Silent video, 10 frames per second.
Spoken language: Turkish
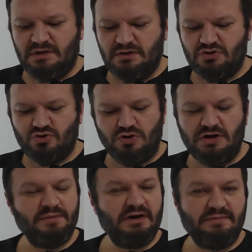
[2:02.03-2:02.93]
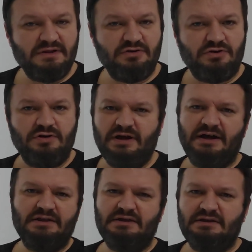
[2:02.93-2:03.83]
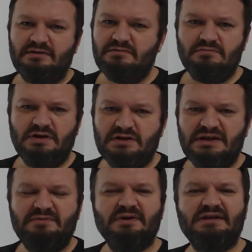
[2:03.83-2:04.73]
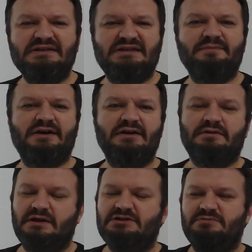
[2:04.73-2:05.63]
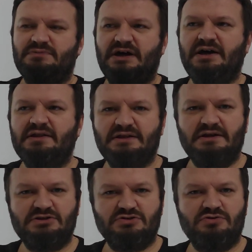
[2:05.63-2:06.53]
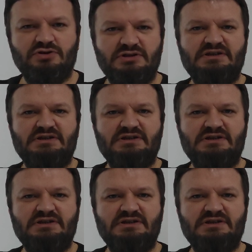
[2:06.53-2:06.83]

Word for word: e, zorlamayabiliyor. Yani hani gitmek istemeyen yani şimdi tayinler açılıyor.